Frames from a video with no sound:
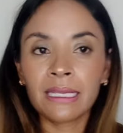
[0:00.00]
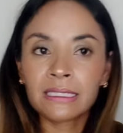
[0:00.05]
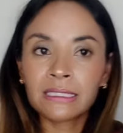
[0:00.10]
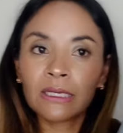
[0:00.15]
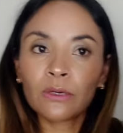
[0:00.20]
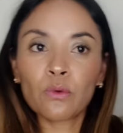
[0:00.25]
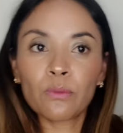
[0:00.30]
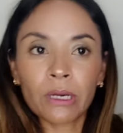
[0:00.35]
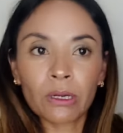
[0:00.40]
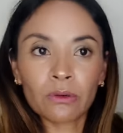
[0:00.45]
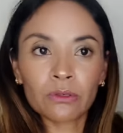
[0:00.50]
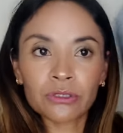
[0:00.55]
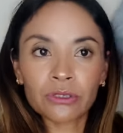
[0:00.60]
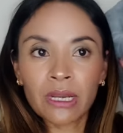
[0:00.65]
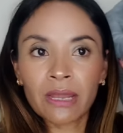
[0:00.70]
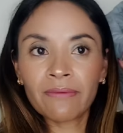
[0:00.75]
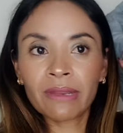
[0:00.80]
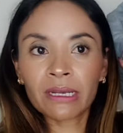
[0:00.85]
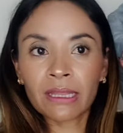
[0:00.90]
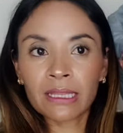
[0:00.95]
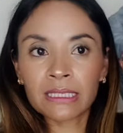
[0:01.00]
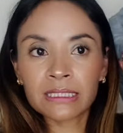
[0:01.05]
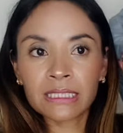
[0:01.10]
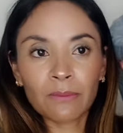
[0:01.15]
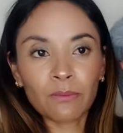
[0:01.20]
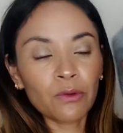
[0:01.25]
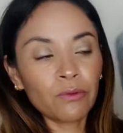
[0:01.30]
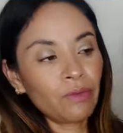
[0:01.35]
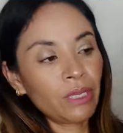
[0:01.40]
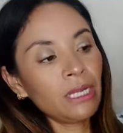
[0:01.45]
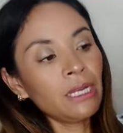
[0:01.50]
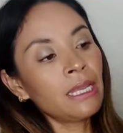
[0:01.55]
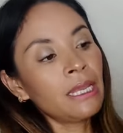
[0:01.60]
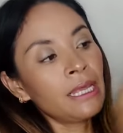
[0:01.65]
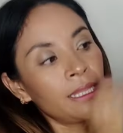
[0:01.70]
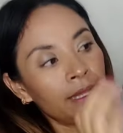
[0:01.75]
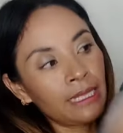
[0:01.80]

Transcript: este cubre colchón, la verdad, está muy bien.